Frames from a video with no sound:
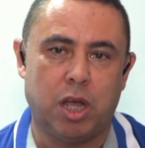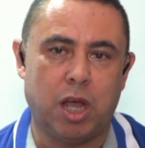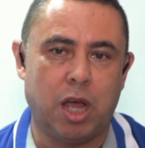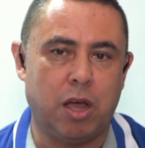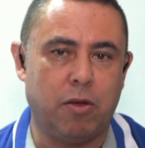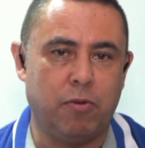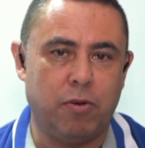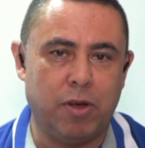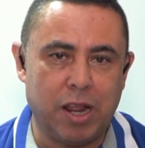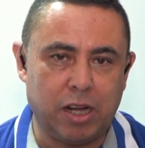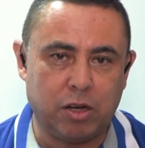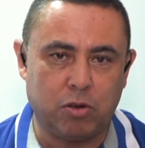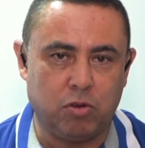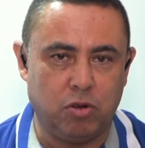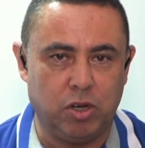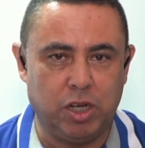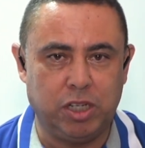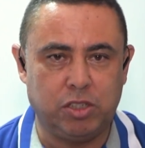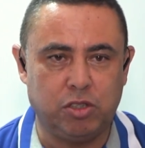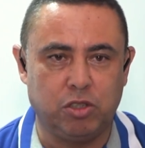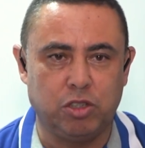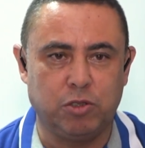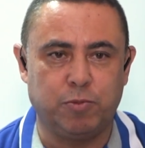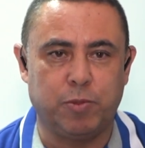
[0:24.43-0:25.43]
hablar
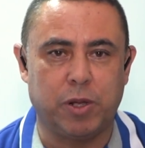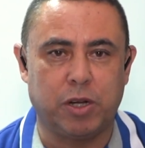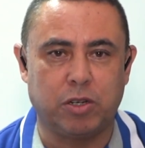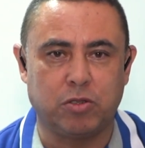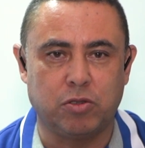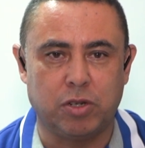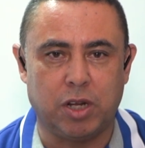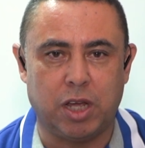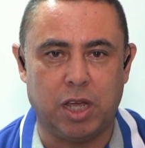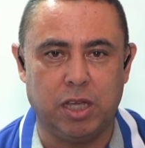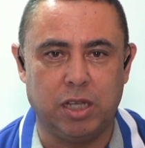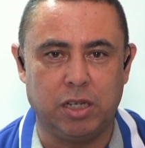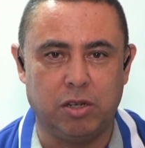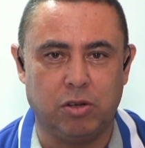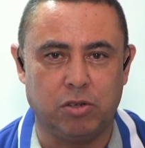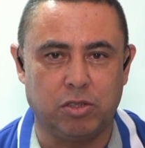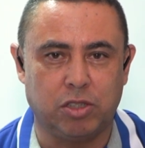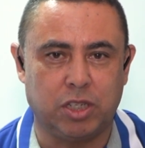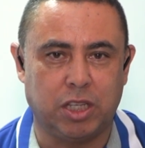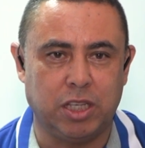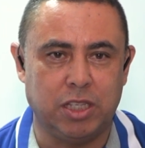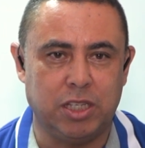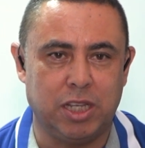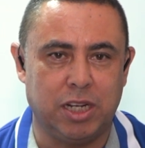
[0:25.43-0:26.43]
con estos personajes,
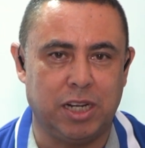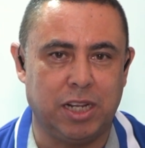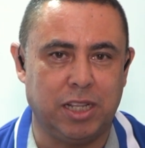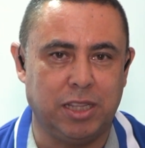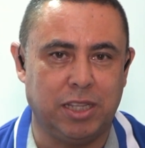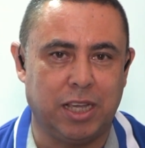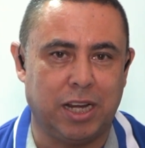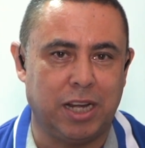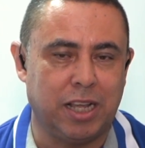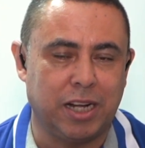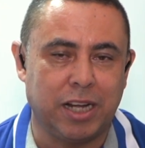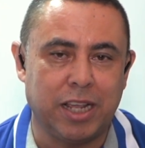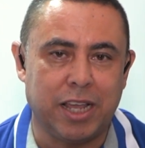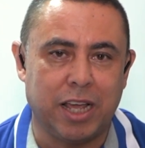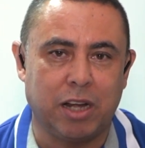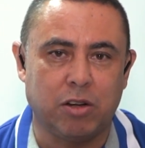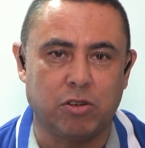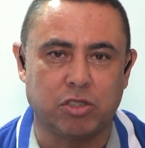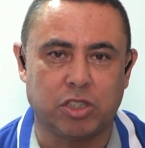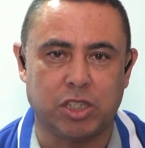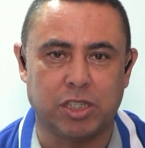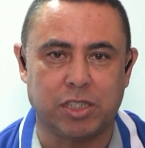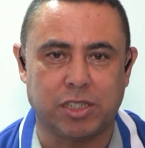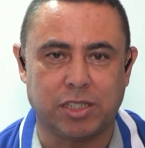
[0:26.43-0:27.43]
los que llenan de
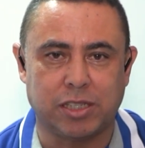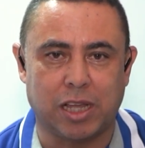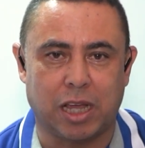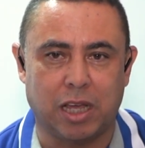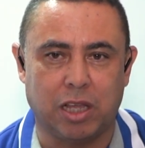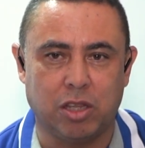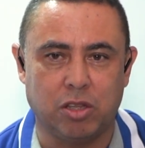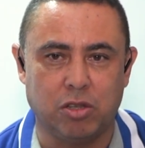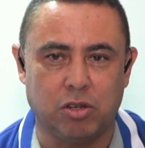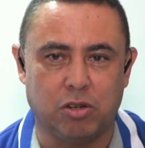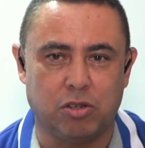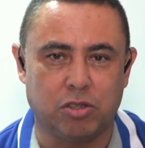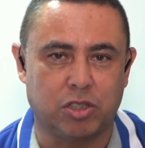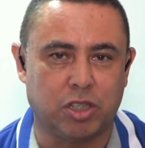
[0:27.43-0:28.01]
alegría los estadios,